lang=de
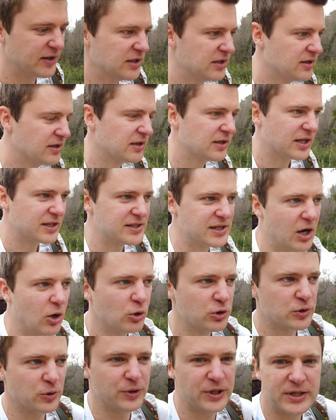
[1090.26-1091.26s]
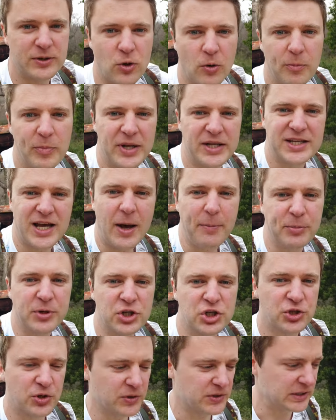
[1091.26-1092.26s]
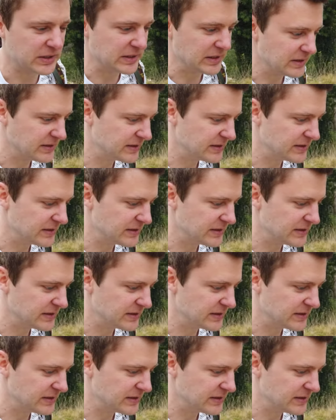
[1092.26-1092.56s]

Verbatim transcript: wenn das Auto nicht komplett abgeschottet